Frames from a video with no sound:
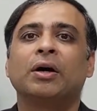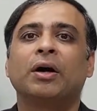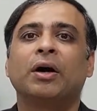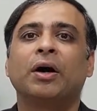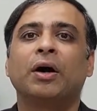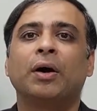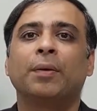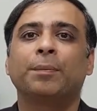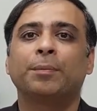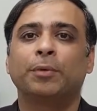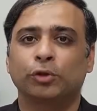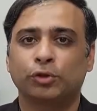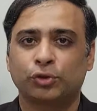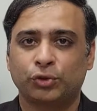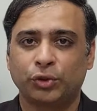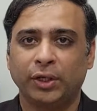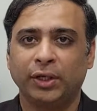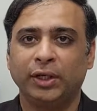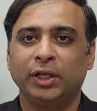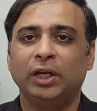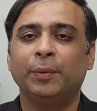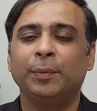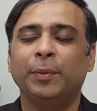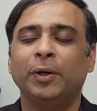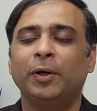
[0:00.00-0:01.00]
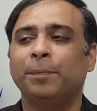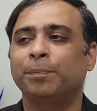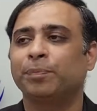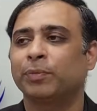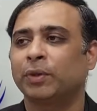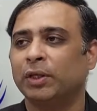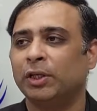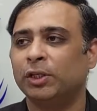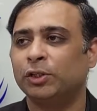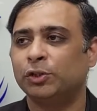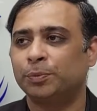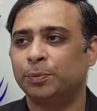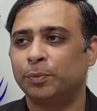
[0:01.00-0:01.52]
ऑस्ट्रेलिया में
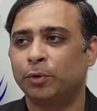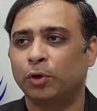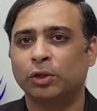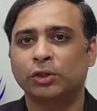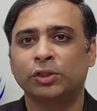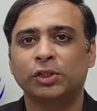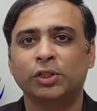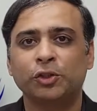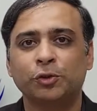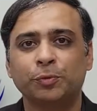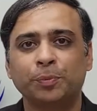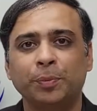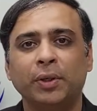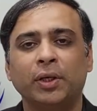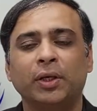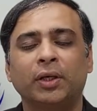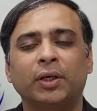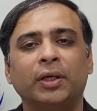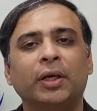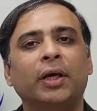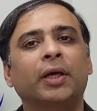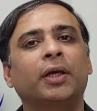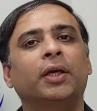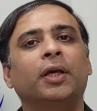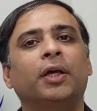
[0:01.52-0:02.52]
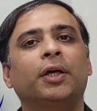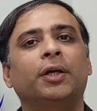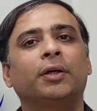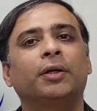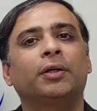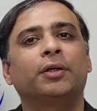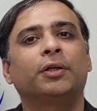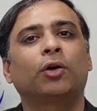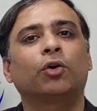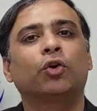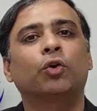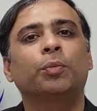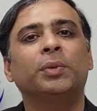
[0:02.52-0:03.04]
इस प्रोसेस में क्या क्या
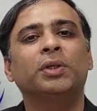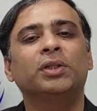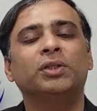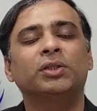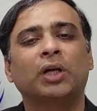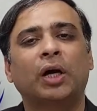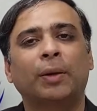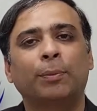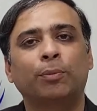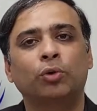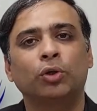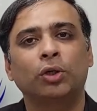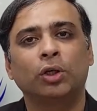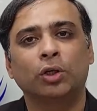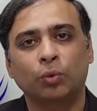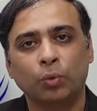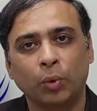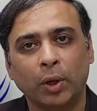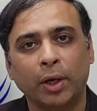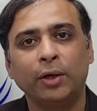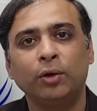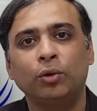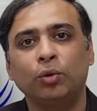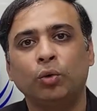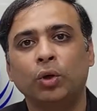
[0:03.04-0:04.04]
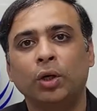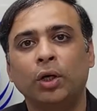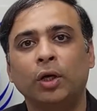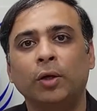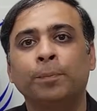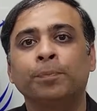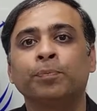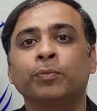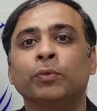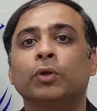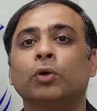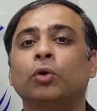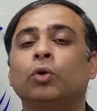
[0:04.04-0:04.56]
डॉक्यूमेंट्स आपको रिक्वायर्ड होंगे
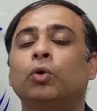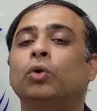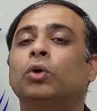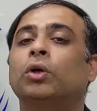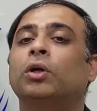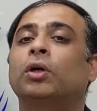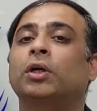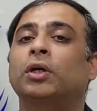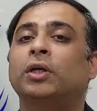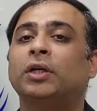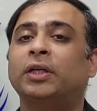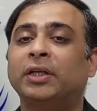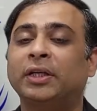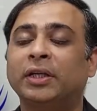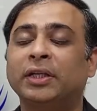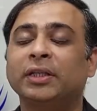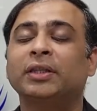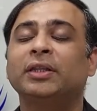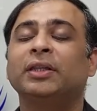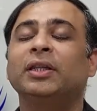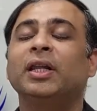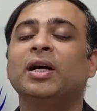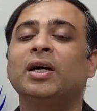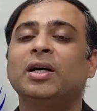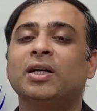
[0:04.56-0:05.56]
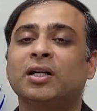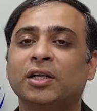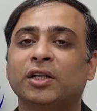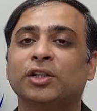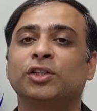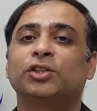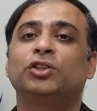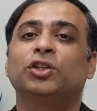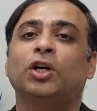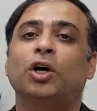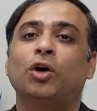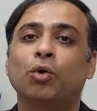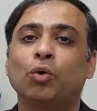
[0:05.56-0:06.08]
और कितना
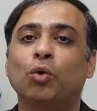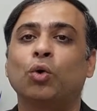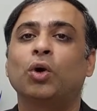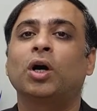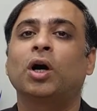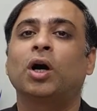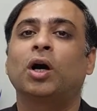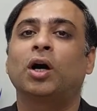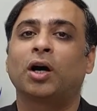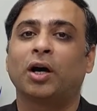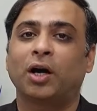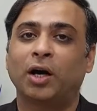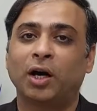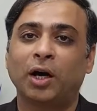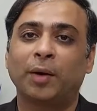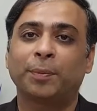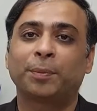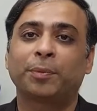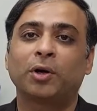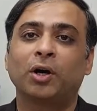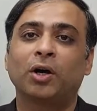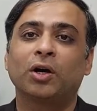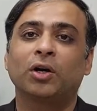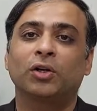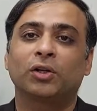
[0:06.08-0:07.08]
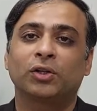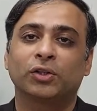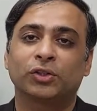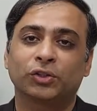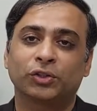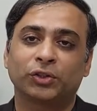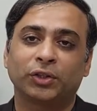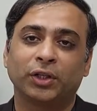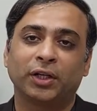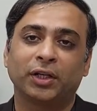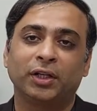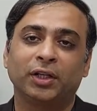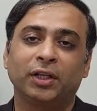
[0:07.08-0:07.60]
ख़र्चा होगा आपका
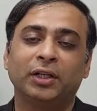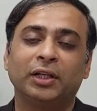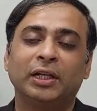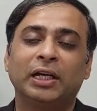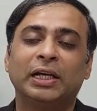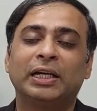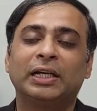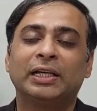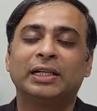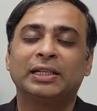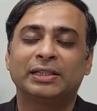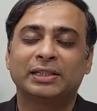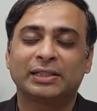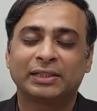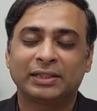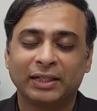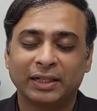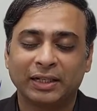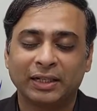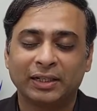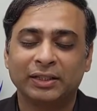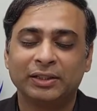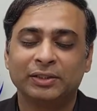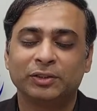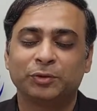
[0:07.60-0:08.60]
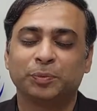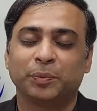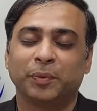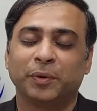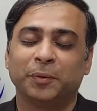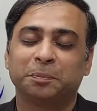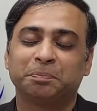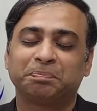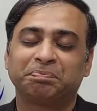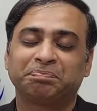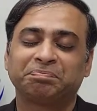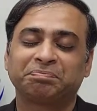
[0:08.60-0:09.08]
ऑस्ट्रेलियन स्टडीज़ में